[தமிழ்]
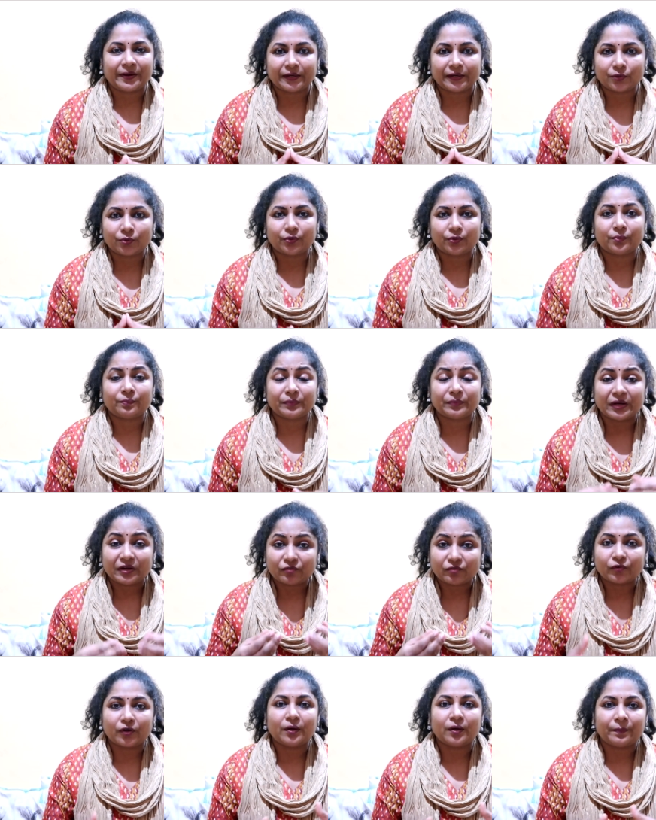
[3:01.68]
பேட் கூட
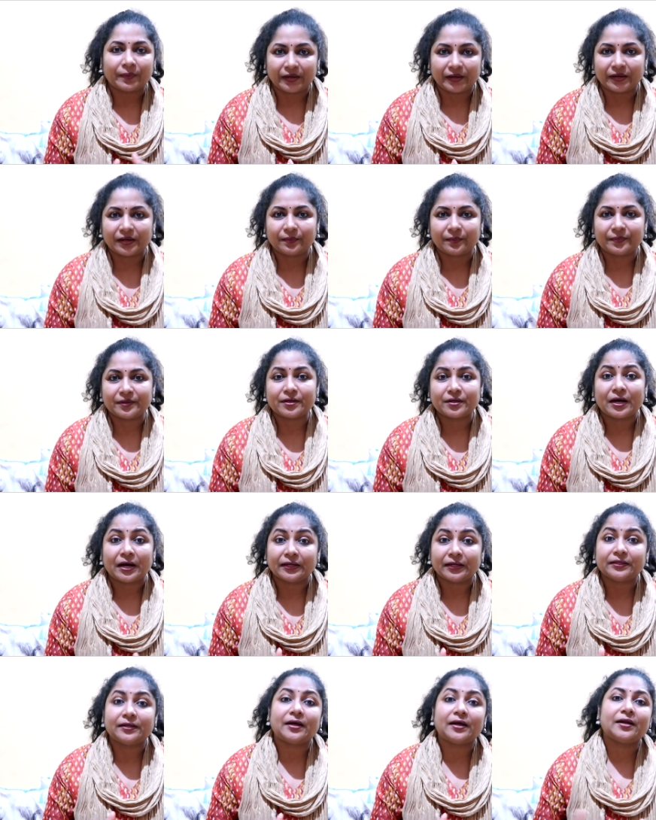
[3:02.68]
அஃபோர்ட் பண்ணாமல்
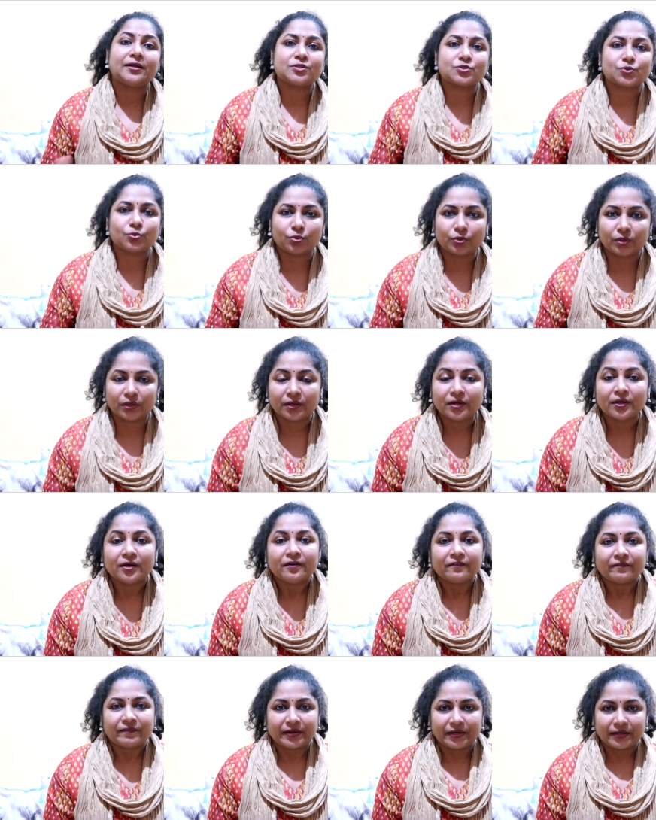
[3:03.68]
அதனால் ஸ்கூல்
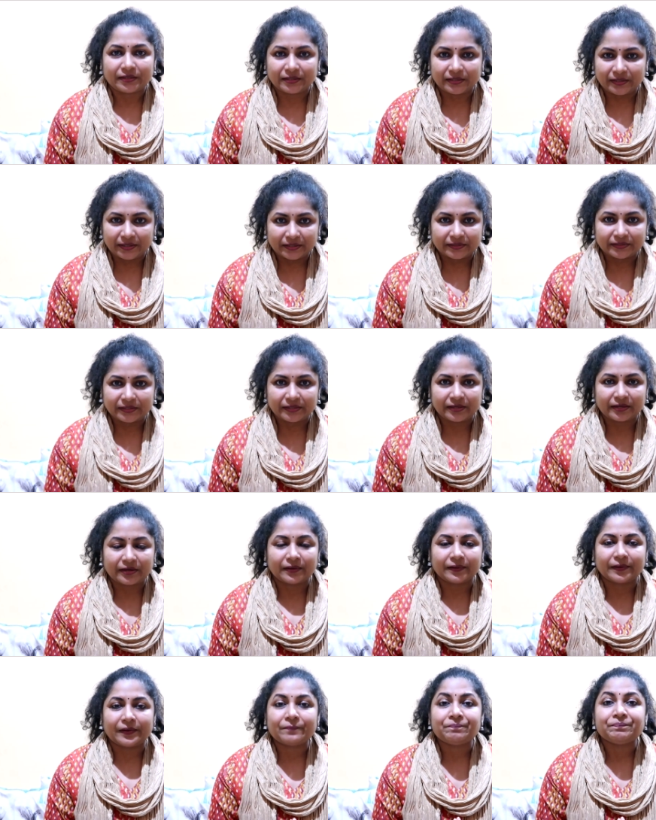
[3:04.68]
வர்றதை
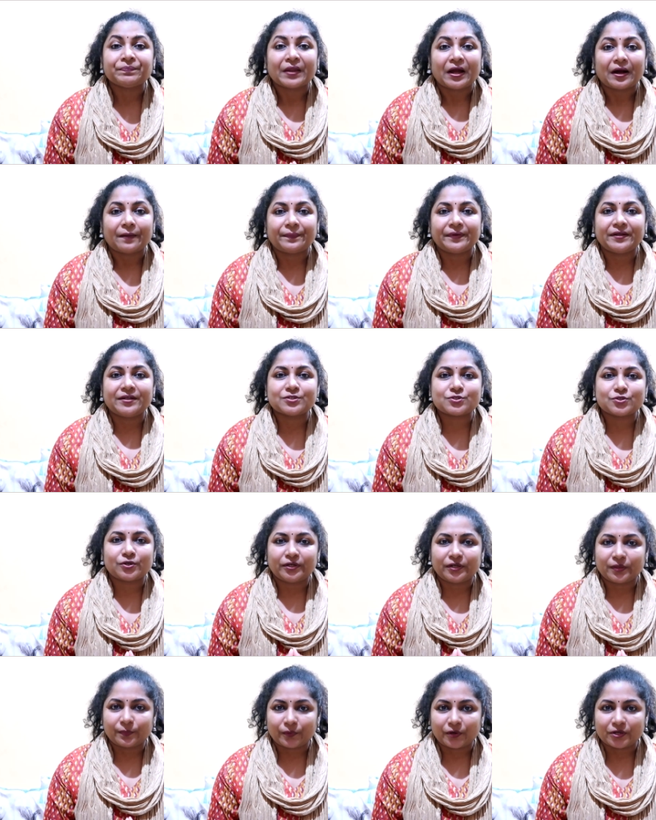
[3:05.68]
நிறுத்திடுறாங்க அப்படின்னு
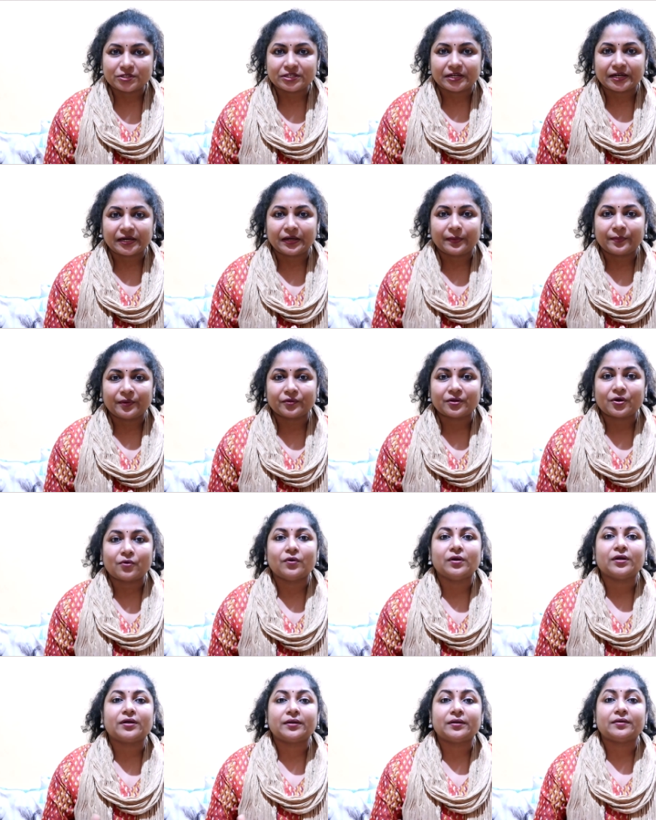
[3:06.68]
சொல்லிட்டு ப்ராஜெக்ட் கண்ணமா வந்து
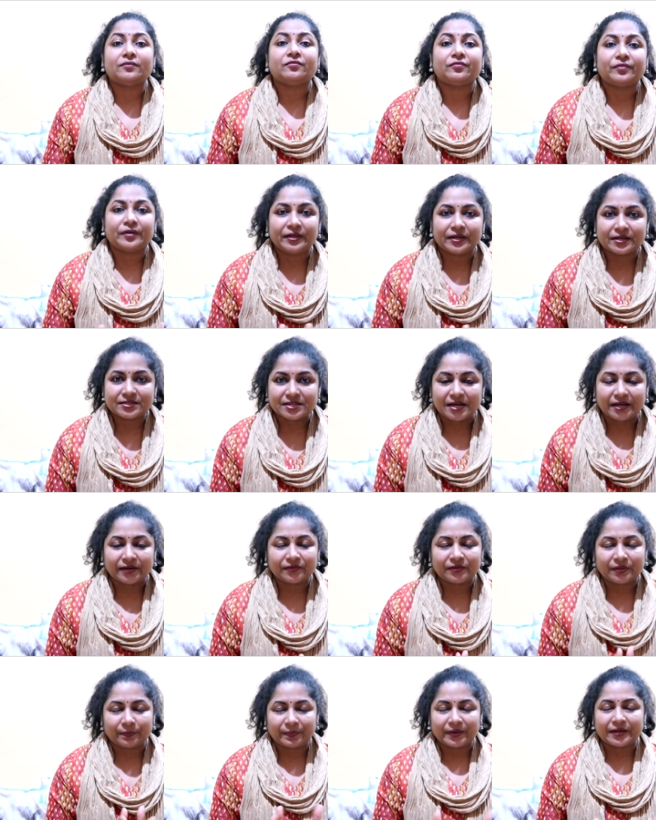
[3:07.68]
அவங்களுக்கு ஃப்ரீயாக
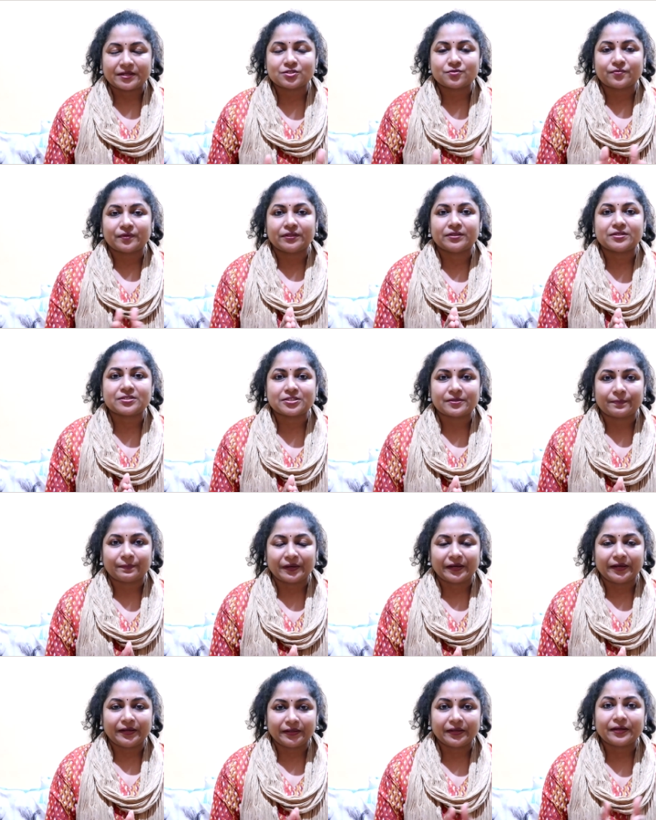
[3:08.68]
சானிட்ரி பேட்ஸ் வந்து
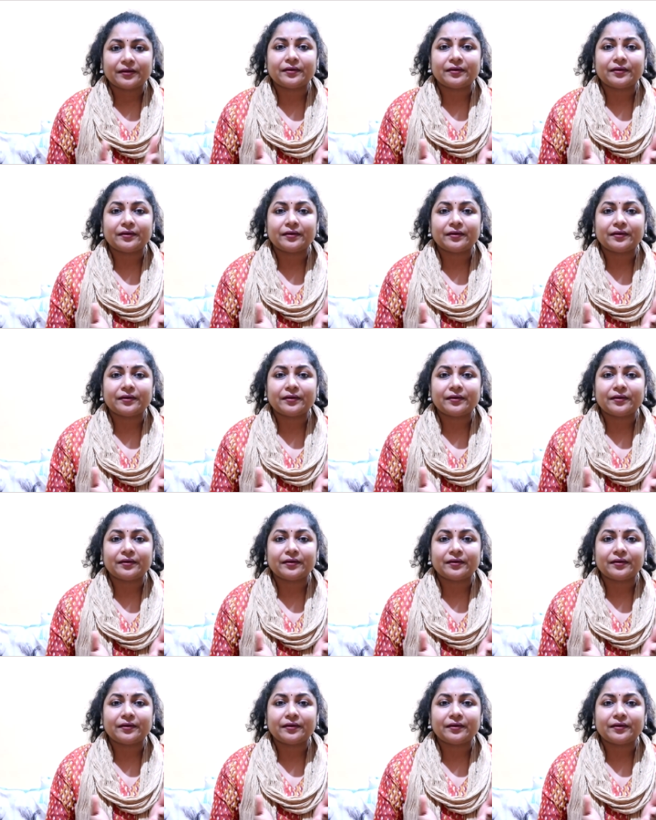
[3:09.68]
சப்ளை